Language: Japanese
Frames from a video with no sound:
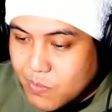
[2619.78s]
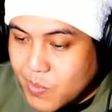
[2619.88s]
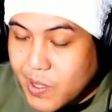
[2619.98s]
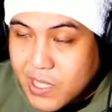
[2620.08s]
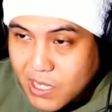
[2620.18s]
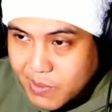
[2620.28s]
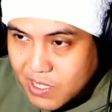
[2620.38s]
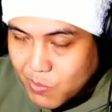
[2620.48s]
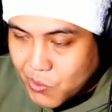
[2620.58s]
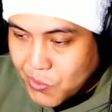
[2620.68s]
来た道
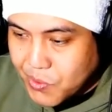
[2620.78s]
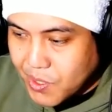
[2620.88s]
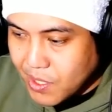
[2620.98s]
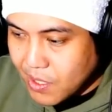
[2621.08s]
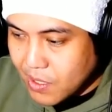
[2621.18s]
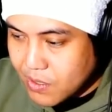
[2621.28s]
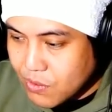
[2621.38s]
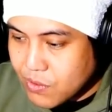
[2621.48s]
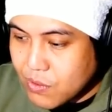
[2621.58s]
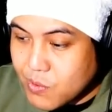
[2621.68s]
戻って、そ
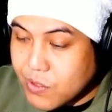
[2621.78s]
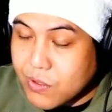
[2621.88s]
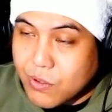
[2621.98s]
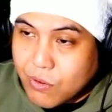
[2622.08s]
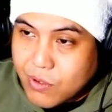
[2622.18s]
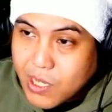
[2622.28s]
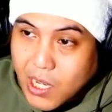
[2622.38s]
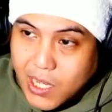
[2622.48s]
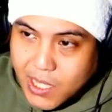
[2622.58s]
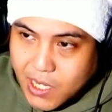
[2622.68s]
うするともうすぐ横に
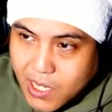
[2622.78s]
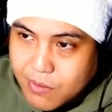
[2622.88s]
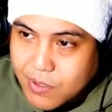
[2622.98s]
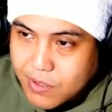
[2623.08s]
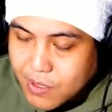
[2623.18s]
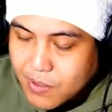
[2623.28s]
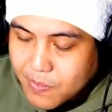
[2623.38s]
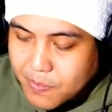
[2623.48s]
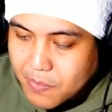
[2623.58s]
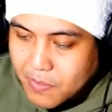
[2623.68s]
階段があるんですね。
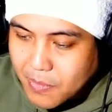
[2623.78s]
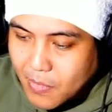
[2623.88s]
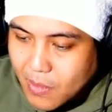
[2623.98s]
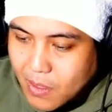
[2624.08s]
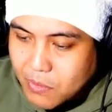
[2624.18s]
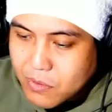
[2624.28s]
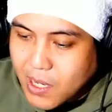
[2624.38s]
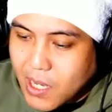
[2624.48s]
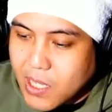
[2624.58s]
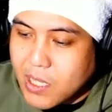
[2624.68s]
でこの
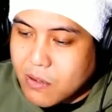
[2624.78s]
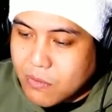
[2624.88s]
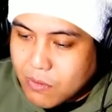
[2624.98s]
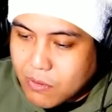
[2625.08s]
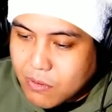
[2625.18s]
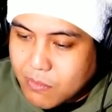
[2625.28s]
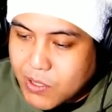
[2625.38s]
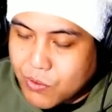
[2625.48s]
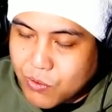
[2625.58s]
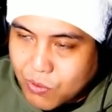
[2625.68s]
階段を、ちょっ
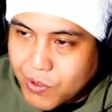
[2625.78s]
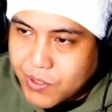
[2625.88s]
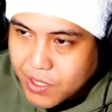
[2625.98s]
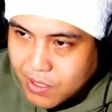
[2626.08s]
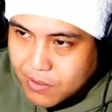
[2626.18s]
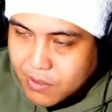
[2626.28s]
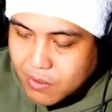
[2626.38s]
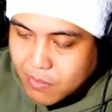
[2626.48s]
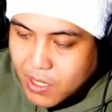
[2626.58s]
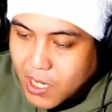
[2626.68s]
と登っていったんです。
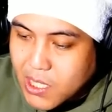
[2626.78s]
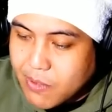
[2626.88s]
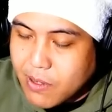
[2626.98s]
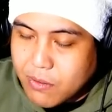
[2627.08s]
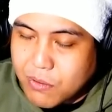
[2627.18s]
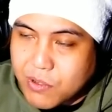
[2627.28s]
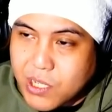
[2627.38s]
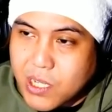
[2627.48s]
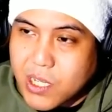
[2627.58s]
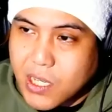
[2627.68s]
階段はある程度しっ
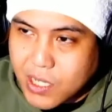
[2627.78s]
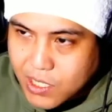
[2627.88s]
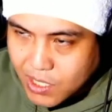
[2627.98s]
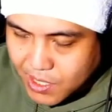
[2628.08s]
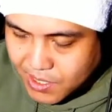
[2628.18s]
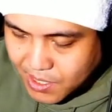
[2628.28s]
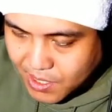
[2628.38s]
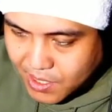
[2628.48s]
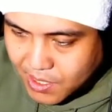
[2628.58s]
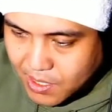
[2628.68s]
かりしてたん
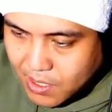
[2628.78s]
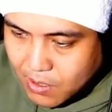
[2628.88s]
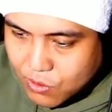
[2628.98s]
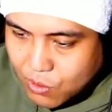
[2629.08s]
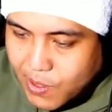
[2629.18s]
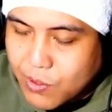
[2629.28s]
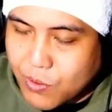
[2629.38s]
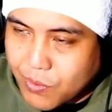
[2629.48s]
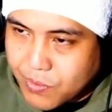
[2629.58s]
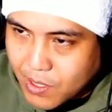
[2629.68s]
で、そのまま
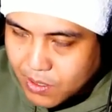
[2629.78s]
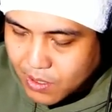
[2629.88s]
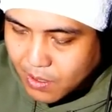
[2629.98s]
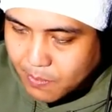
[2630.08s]
登っていった。